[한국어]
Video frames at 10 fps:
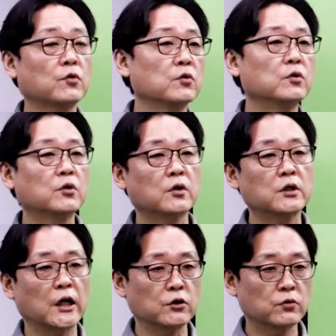서로
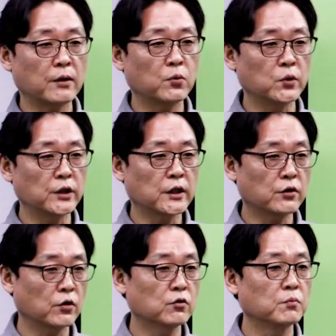의견을 나누다 보니까
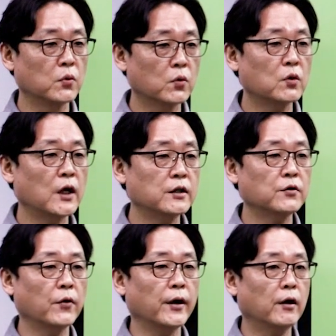결국 뭐를
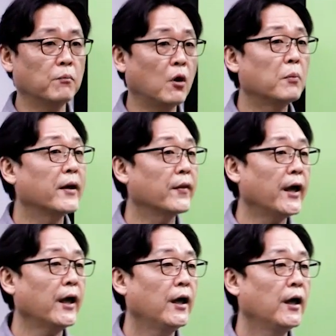하는 거예요?
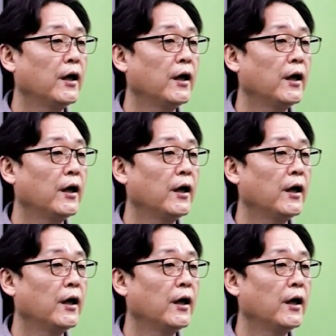법안의